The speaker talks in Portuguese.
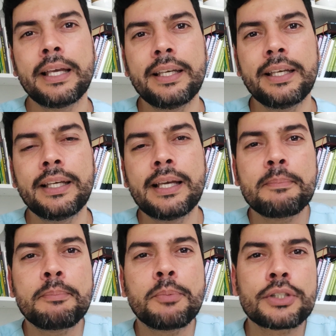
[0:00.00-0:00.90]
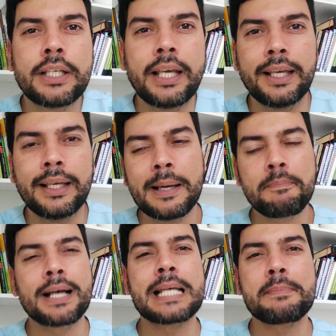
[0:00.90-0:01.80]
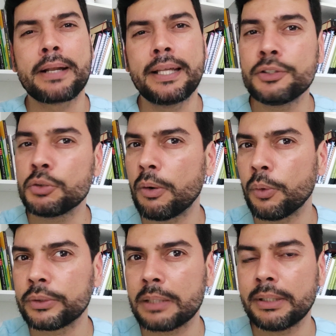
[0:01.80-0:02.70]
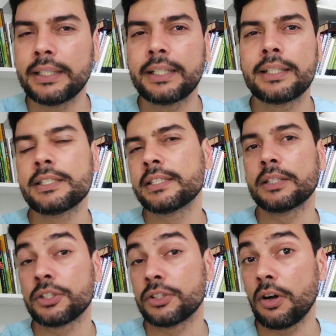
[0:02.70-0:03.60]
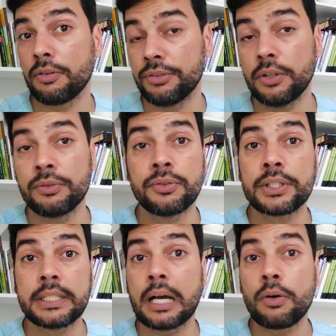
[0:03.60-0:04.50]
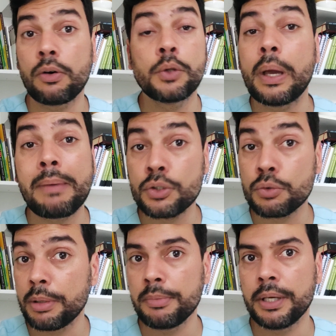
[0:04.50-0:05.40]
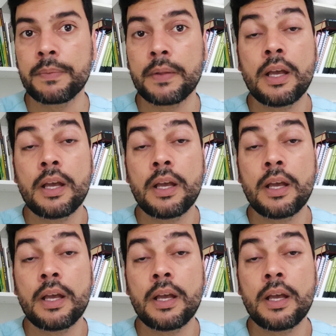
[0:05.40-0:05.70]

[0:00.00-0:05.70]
e busquei passar para ele de uma outra maneira, dizendo assim: ó oh, filho, você agora não é mais um bebê,